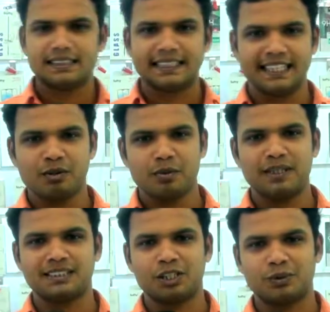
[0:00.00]
சத்யா
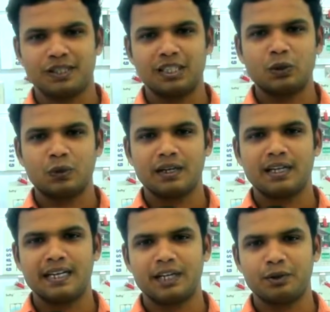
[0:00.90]
மொபைல் சார்பாக
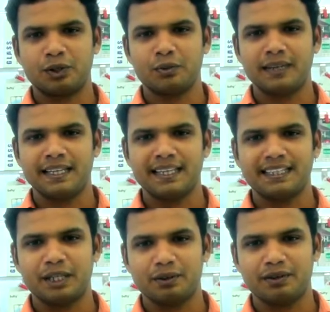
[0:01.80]
உங்கள் அனைவருக்கும் இனிய
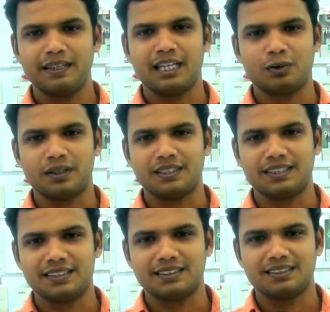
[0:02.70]
தீபாவளி நல்வாழ்த்துக்கள்